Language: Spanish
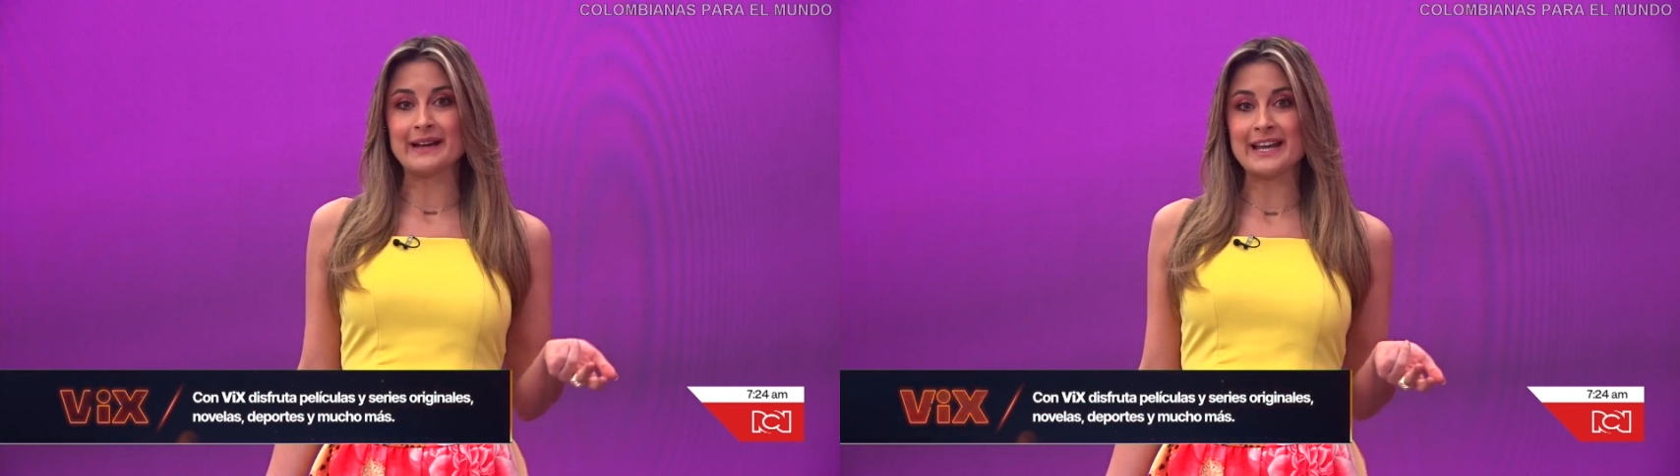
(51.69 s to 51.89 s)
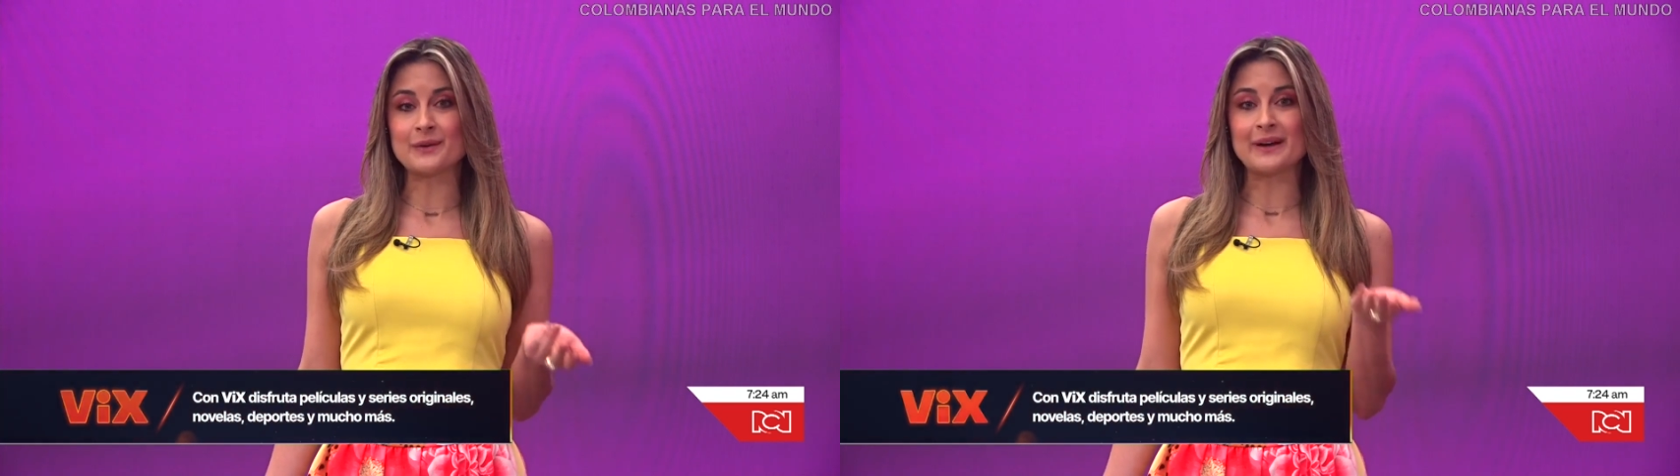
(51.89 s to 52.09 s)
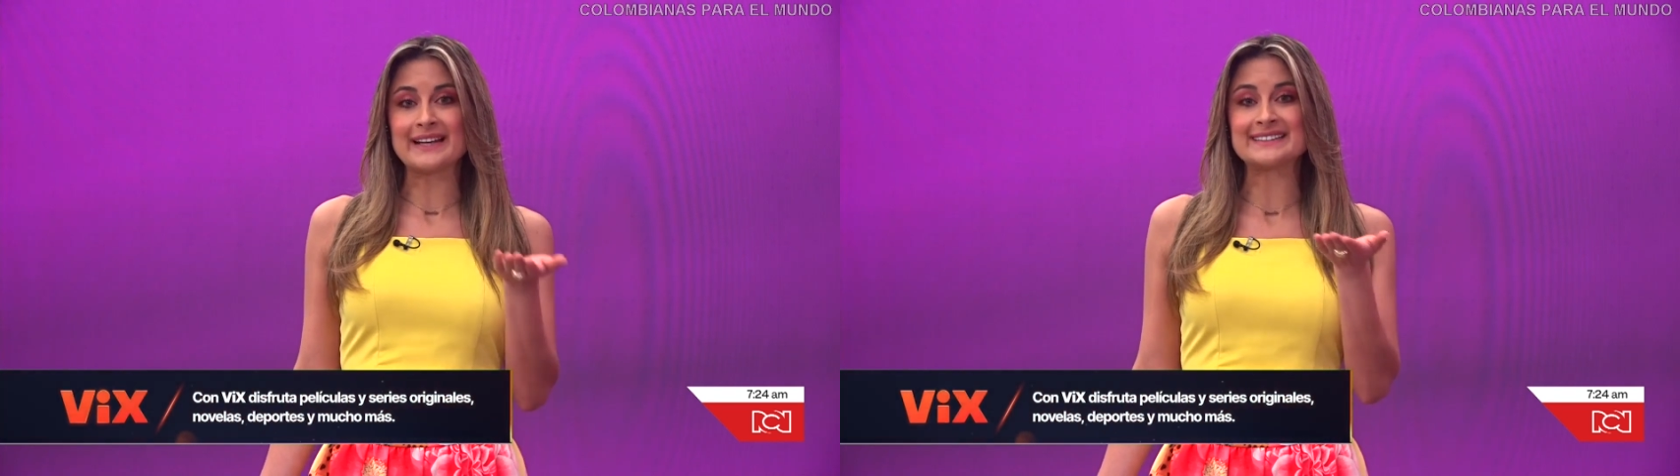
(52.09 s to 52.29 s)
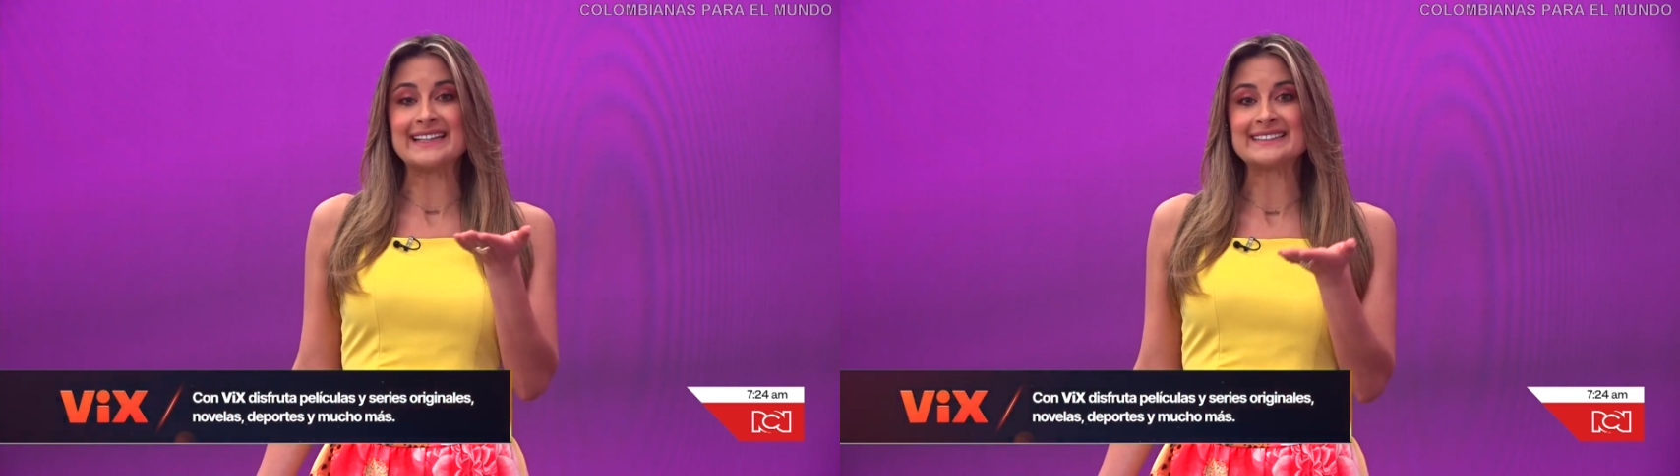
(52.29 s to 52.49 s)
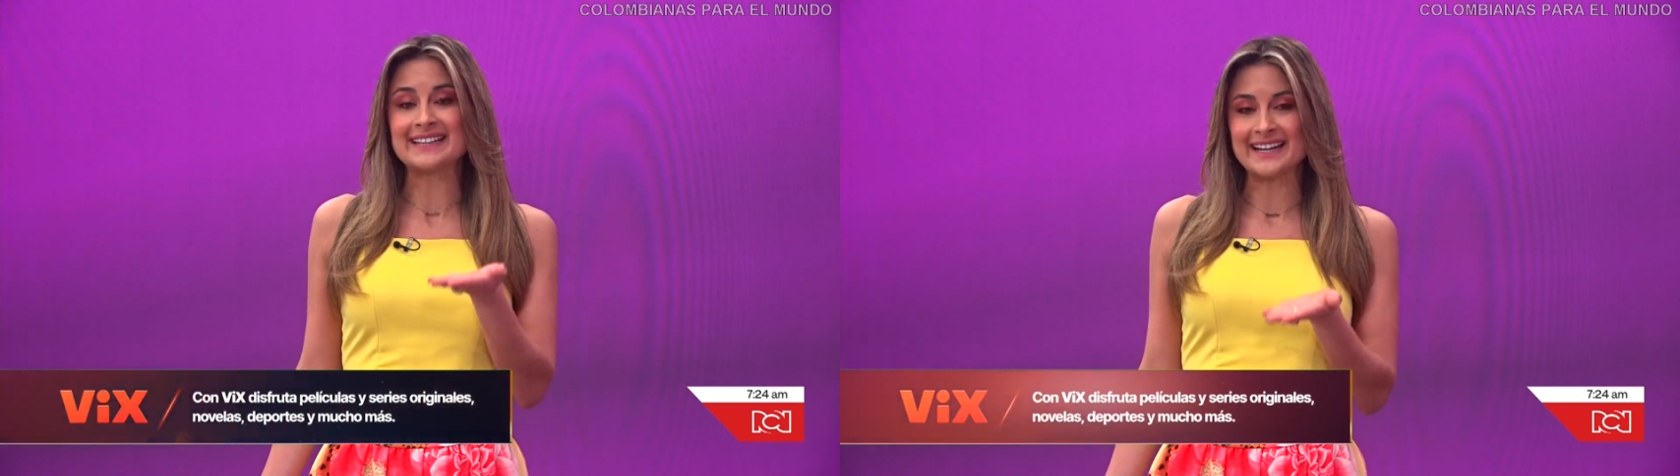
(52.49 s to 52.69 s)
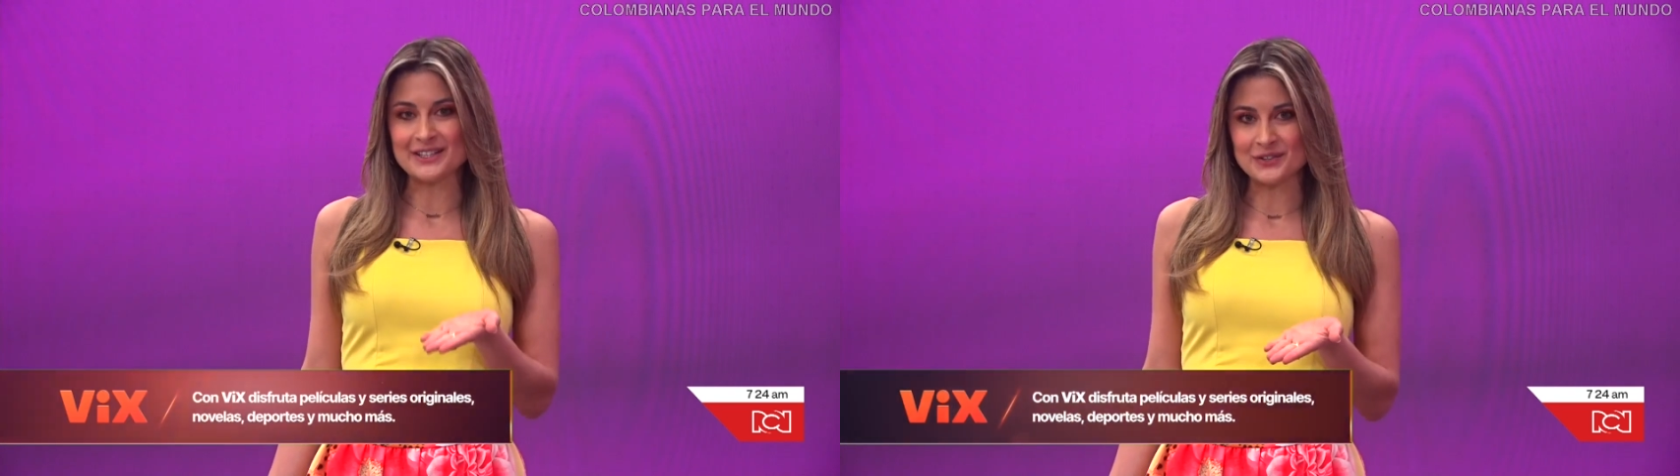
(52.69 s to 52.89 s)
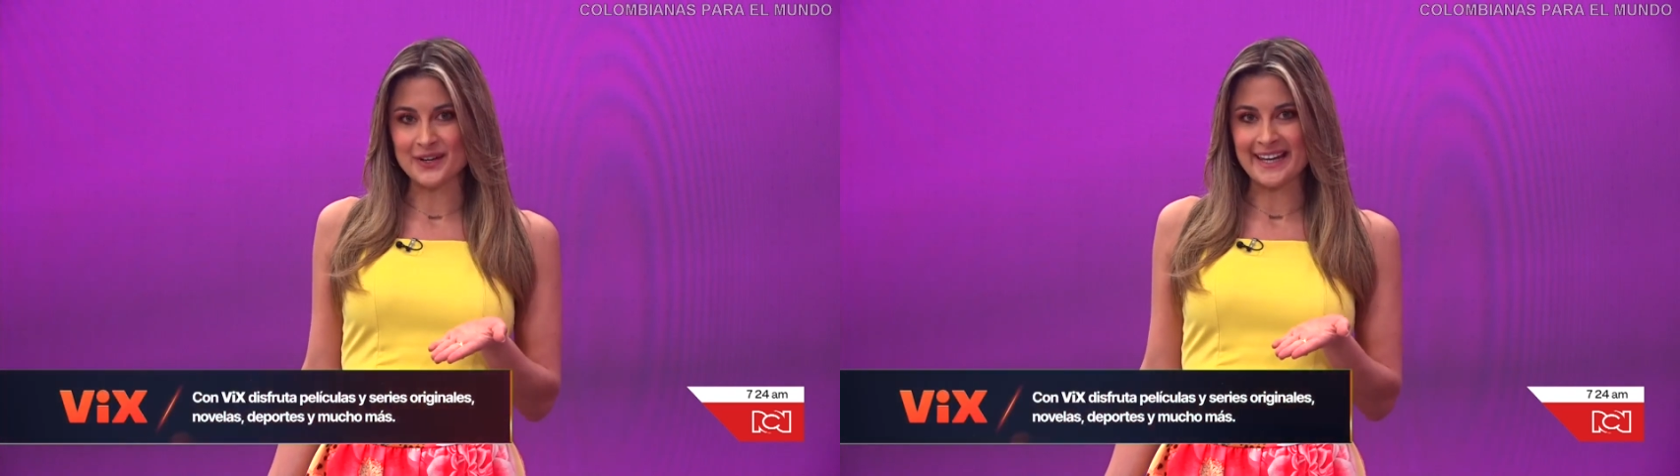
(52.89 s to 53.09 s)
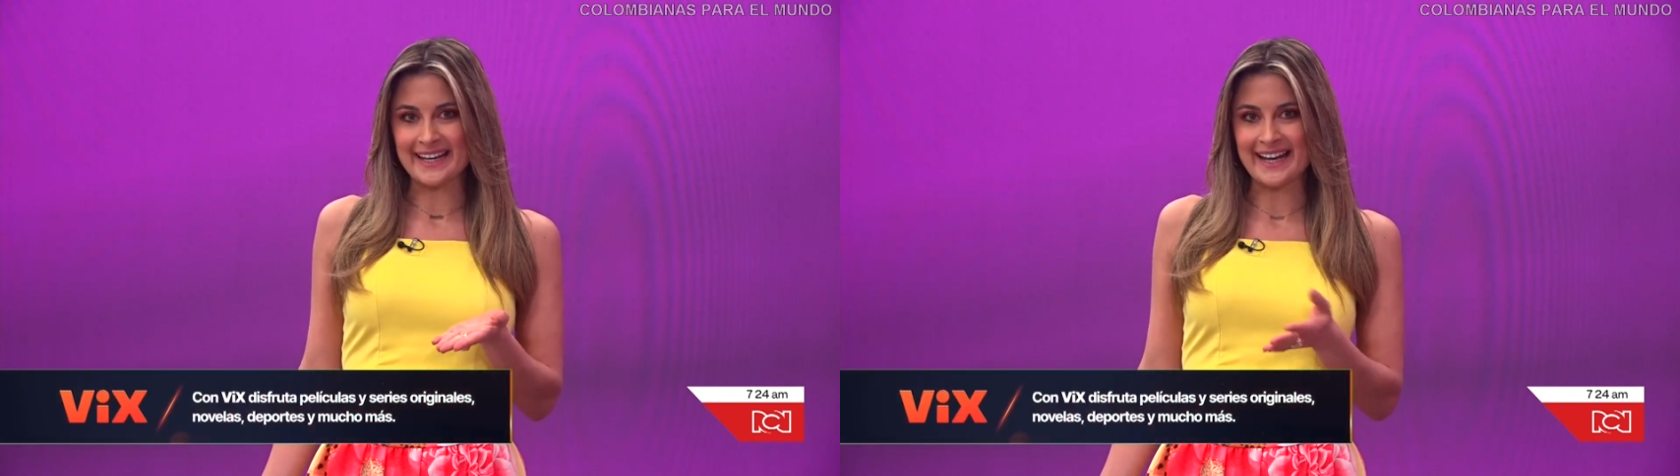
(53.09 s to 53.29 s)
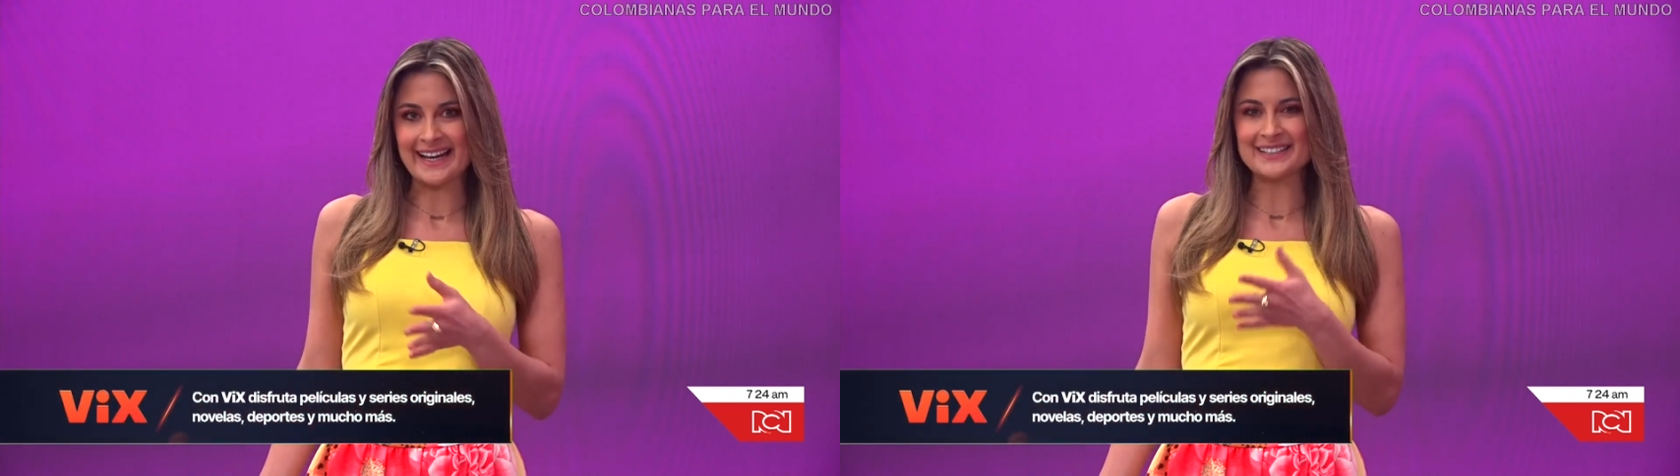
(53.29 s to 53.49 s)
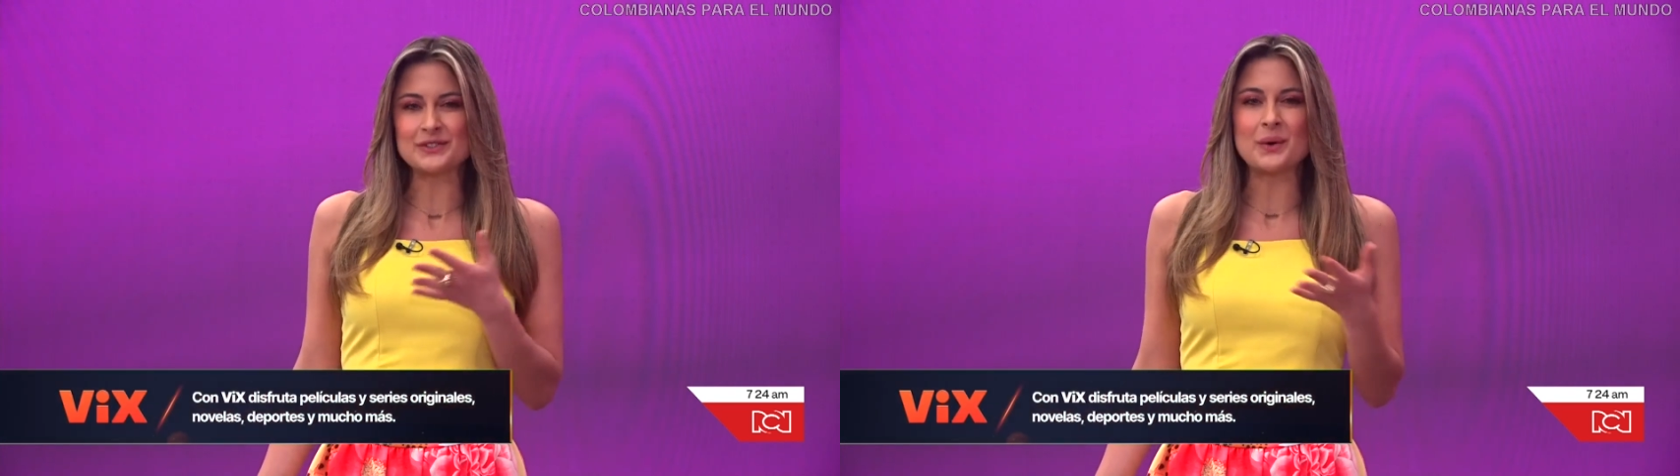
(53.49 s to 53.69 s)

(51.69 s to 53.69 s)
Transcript: películas y series originales,